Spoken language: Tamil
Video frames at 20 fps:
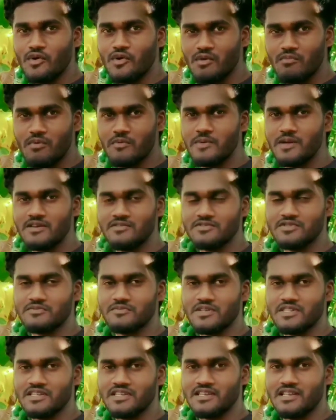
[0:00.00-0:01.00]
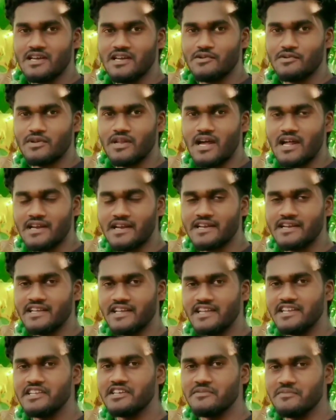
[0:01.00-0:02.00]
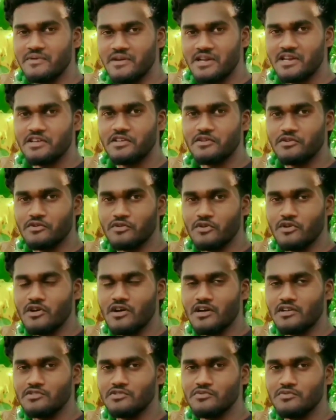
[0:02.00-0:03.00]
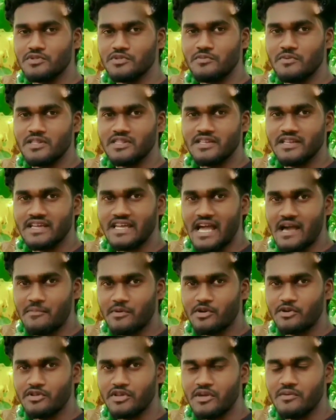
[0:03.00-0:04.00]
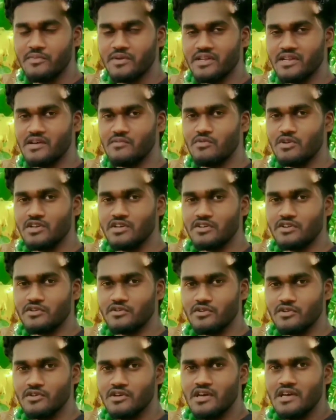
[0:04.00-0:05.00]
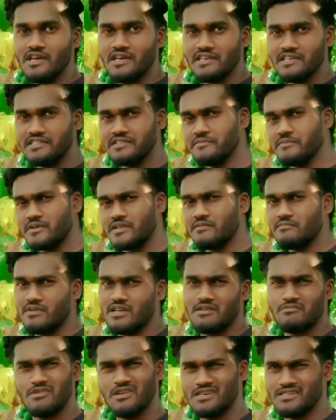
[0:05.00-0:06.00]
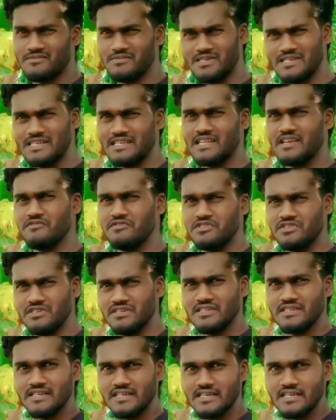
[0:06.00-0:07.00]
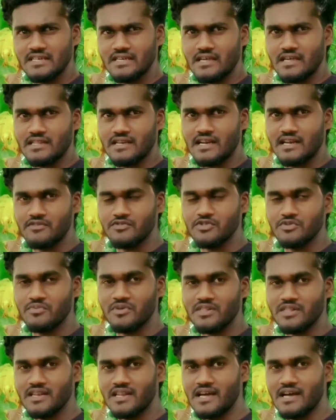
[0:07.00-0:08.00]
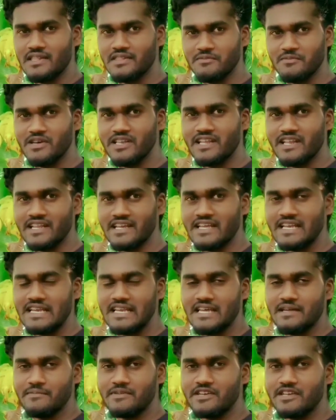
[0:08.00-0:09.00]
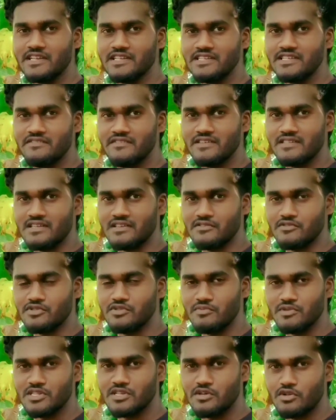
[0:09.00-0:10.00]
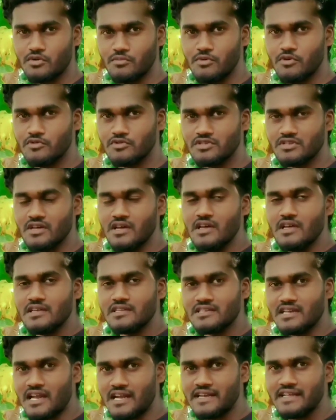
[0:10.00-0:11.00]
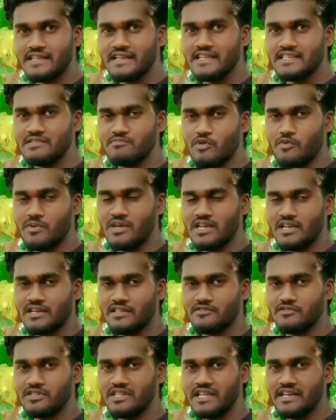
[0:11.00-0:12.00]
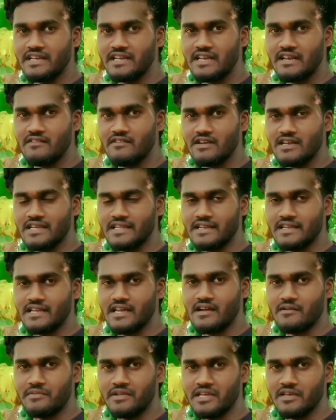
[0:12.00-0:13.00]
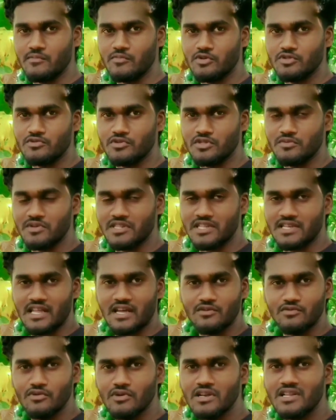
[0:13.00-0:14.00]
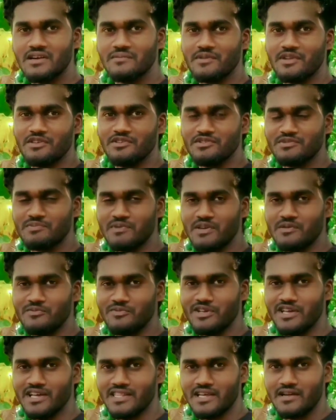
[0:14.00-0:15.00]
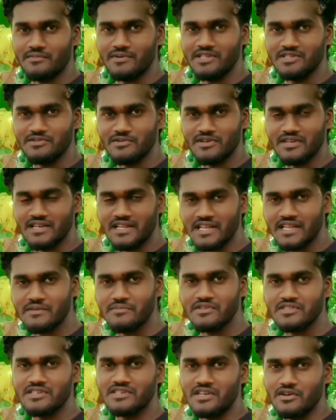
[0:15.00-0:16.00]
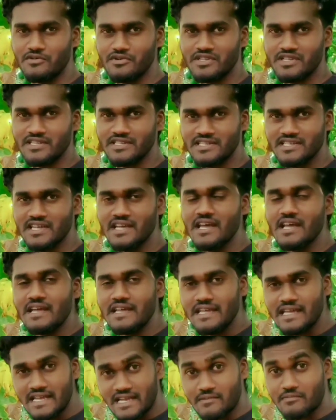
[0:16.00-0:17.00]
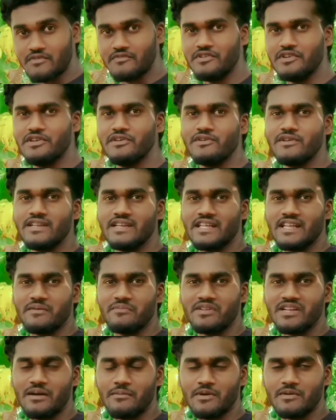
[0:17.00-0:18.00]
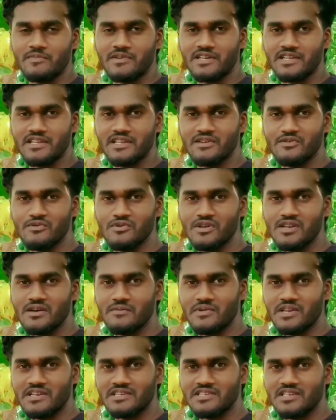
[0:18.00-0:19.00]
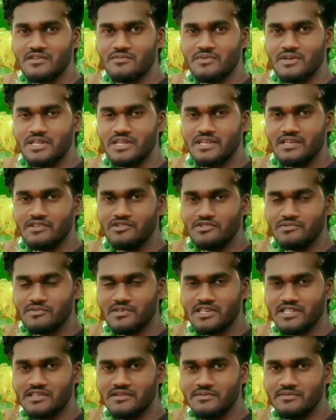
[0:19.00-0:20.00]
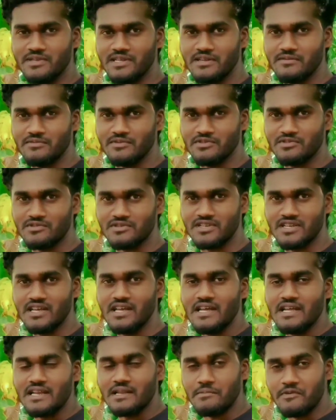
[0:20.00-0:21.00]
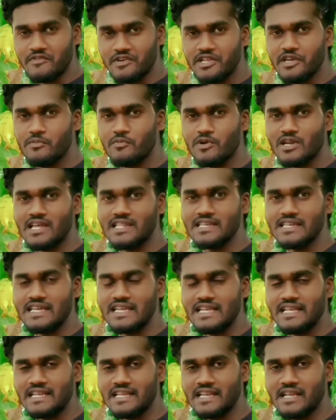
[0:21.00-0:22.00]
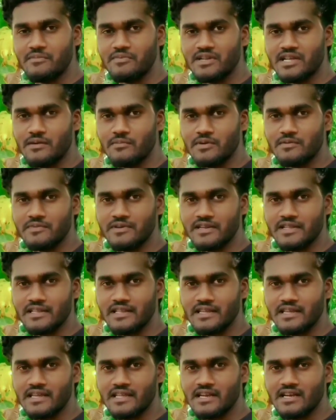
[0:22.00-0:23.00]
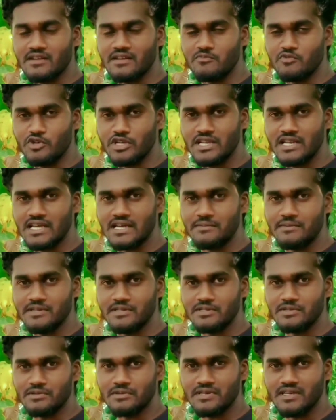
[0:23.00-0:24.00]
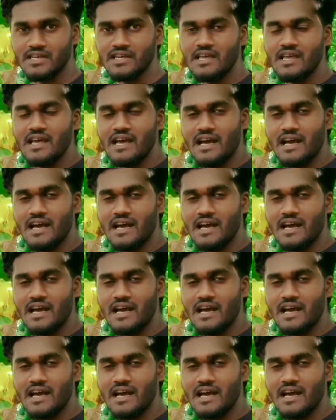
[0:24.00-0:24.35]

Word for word: உங்கள் மொபைல் வந்து பார்த்தீங்கன்னா ஒரு ஆண்ட்ராய்டு எயிட்டுக்கு மேலே இருக்கணும் அதுவும் வந்து பார்த்தீங்கன்னா கேமரா டு ஏபி எனபிளில் இருக்கணும் இந்த மாதிரி பிளாப்லா அது மாதிரி நிறைய விஷயம் இருக்குது அதனால் வந்து பார்த்தீங்கன்னா அது மாதிரி எனக்கு இல்லை மிட் ரேஞ்ச் டிவைஸ் எனக்கு வந்து பார்த்தீங்கன்னா ரொம்பவும் ஸ்டார்டிங் ரேஞ்ச் மொபைல் எனக்கு வந்து என்ட்ரி லெவலில் இருக்குது அப்படிங்கும் போது வந்து பார்த்தீங்கன்னா நான் கூகுள் கேமரா யூஸ் பண்ண முடியாது அப்படின்னு சொல்லிட்டு நிறைய பேருக்கு டவுட் இருந்துச்சு ஏன் நம்ம வீடியோலேயே நிறைய பேர் கமெண்ட் பண்ணுறேன் கூகுள் கேமரா இன்ஸ்டால் பண்ணி யூஸ் பண்ணுறது எப்படி அப்படின்னு சொல்லிட்டு இந்த வீடியோ போட்டு அது கீழே நிறைய பேர் கமெண்ட் பண்ணுறீங்க என்னால் முடியல அப்படின்னு சொல்லிட்டு